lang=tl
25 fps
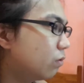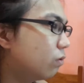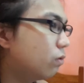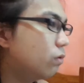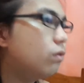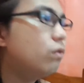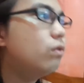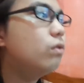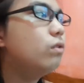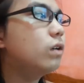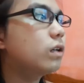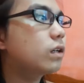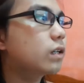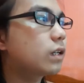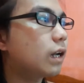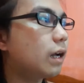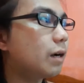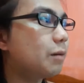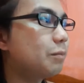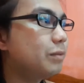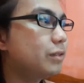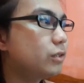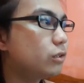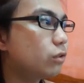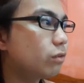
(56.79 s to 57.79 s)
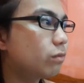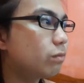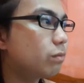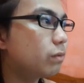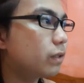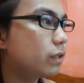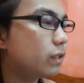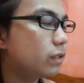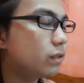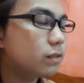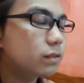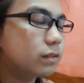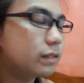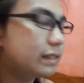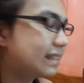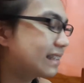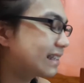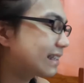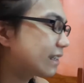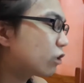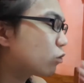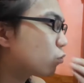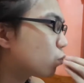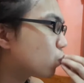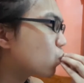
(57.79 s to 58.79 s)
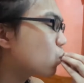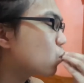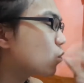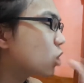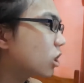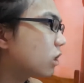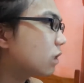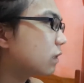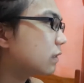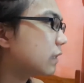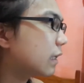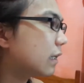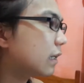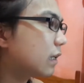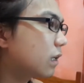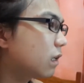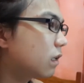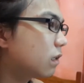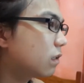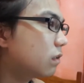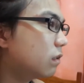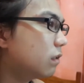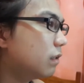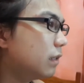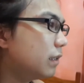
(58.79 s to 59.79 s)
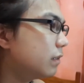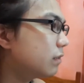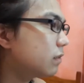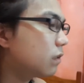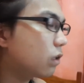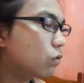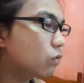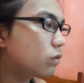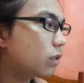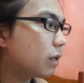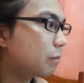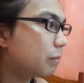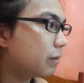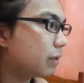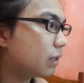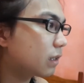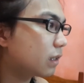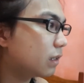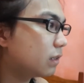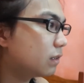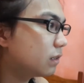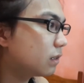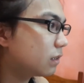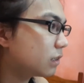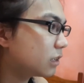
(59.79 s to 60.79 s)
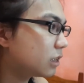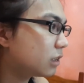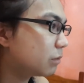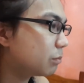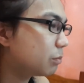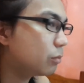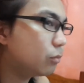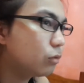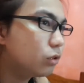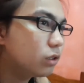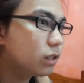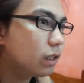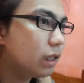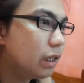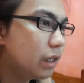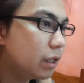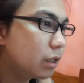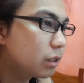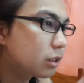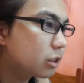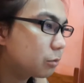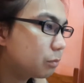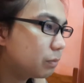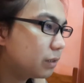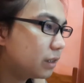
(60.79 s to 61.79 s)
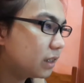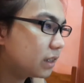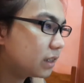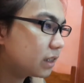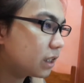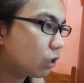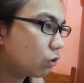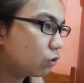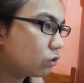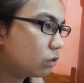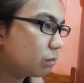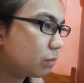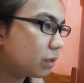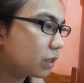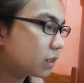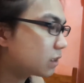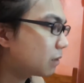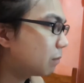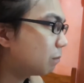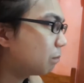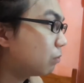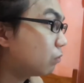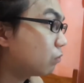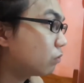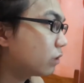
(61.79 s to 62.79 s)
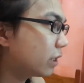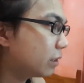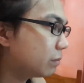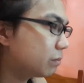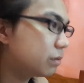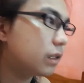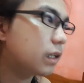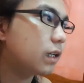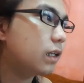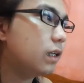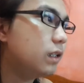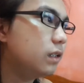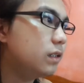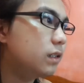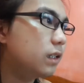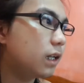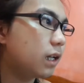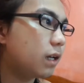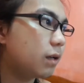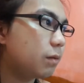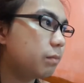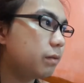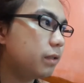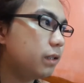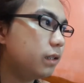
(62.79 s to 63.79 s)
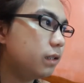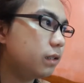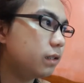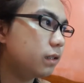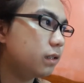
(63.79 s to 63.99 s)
Oo, grabe, sobra nga talagang, ay, naku, napakaganda. Isipin mo, binili niya ako ng mga 10 games agad. Grabe.